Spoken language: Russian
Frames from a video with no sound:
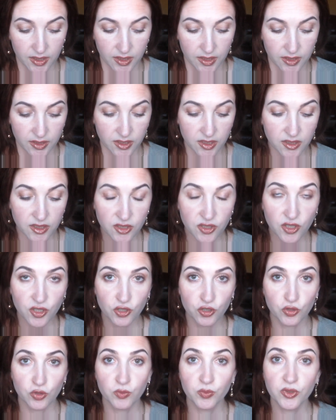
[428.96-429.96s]
Я
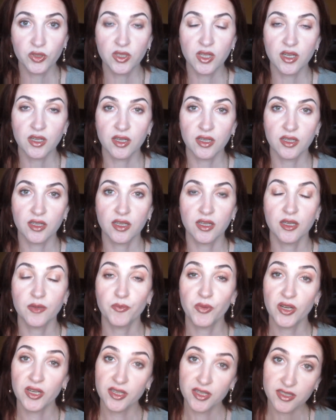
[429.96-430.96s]
надеюсь, что было
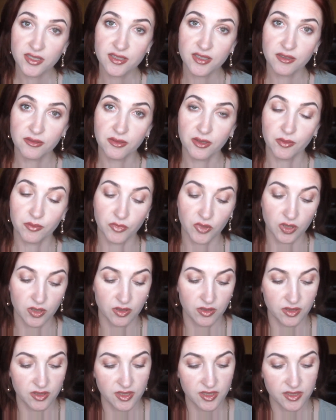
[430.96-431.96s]
полезно вам.
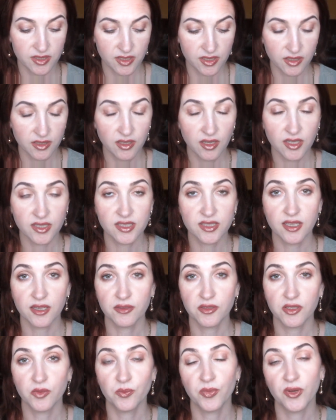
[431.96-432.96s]
Если да,
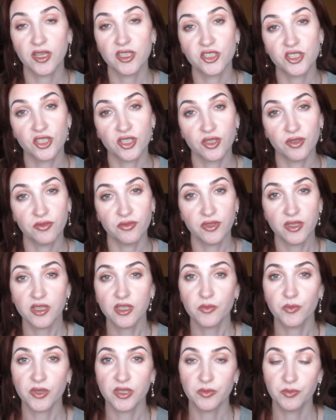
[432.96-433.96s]
ставьте пальчики вверх,
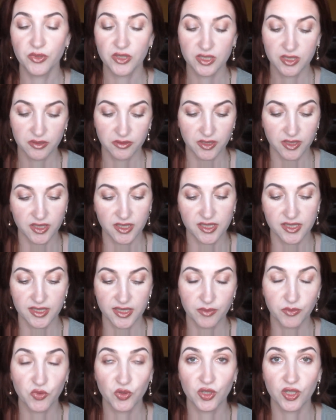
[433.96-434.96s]
подписывайтесь
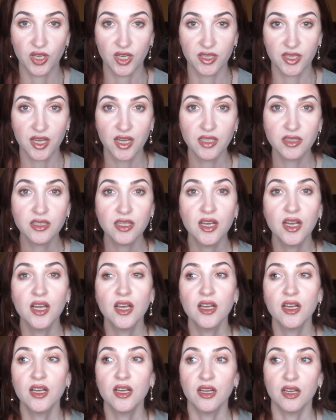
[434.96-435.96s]
на мой канал.
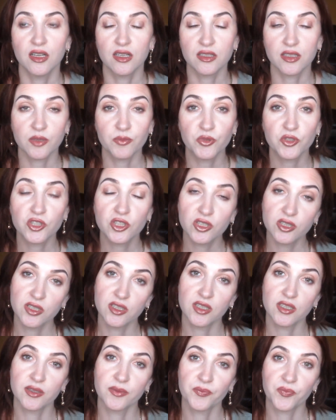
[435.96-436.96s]
Э,
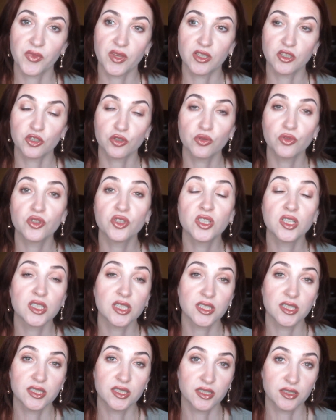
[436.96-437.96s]
напишите, э, что
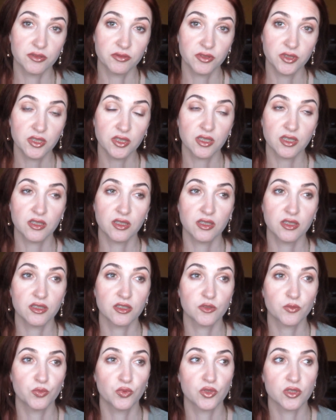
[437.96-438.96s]
делаете вы, какие
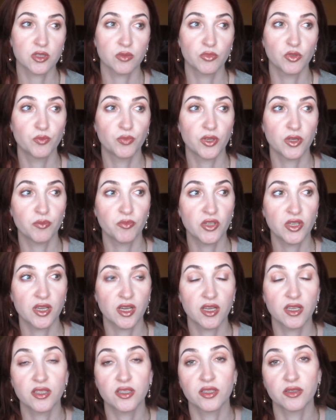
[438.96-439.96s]
способы
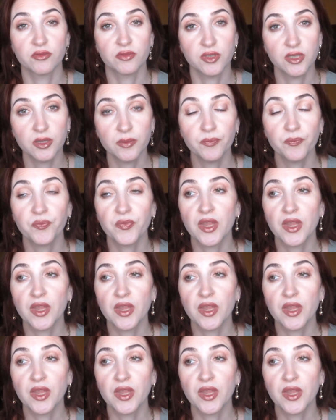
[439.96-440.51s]
применяете вы